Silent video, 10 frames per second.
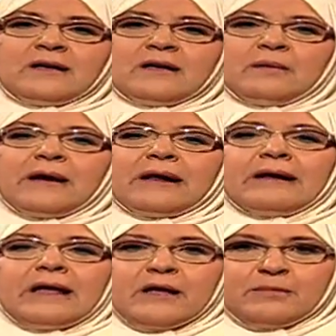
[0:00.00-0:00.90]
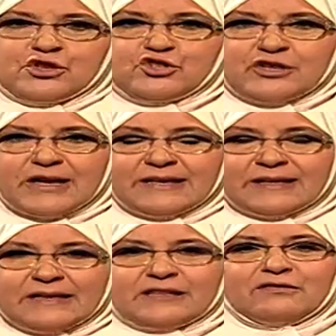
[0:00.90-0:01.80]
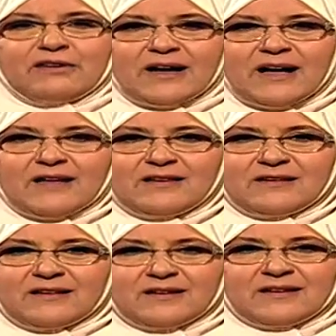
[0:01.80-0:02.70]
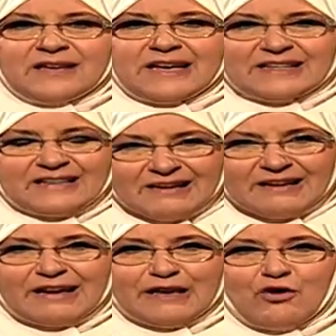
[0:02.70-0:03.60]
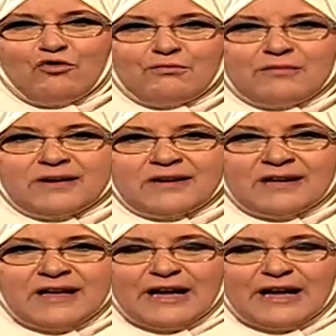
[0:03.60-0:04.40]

برنامج أن يتفقهن اخترنا اليوم